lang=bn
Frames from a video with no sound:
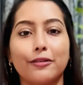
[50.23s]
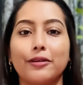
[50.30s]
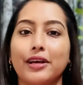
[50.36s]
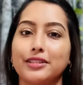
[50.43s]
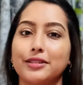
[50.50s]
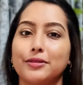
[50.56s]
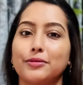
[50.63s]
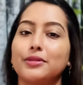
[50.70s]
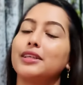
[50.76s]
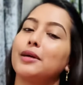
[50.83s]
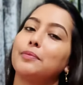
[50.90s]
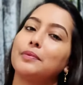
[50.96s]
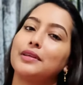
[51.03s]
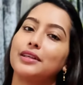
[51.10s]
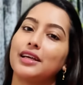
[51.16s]
আশা করি
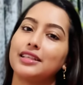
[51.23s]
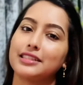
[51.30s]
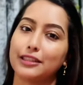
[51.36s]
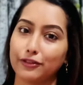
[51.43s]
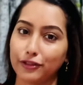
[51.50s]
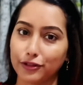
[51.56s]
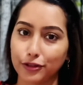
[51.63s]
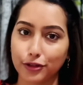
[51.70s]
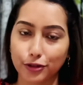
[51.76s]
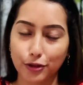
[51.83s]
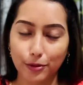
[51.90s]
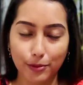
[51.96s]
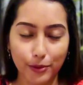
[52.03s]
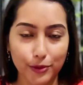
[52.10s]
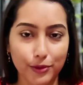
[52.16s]
আপনারা আজকের ভিডিওটা
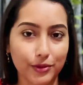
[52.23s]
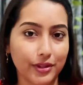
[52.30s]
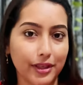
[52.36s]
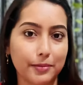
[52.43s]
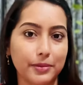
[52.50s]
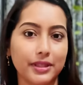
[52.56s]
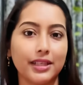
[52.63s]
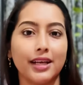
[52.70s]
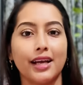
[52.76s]
সম্পূর্ণ দেখবেন